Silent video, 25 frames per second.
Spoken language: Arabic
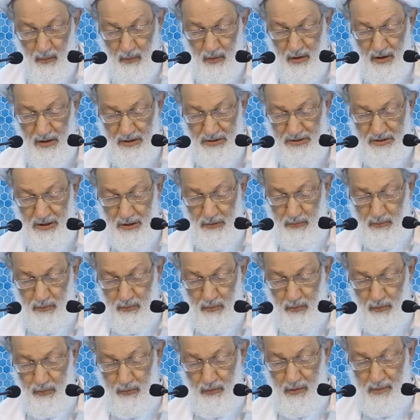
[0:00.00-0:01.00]

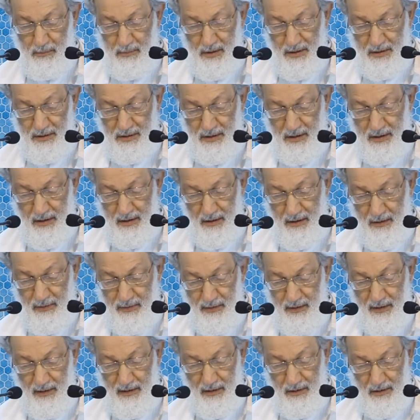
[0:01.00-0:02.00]
واشد ظلما
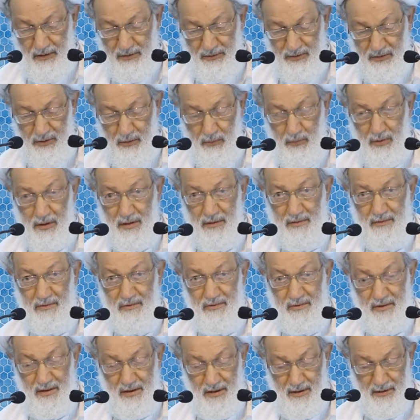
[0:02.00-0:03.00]
لهذه الارض
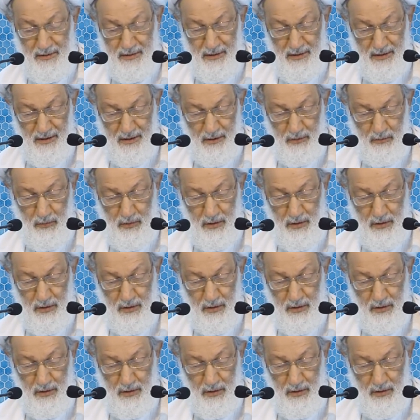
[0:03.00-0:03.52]
وانسانها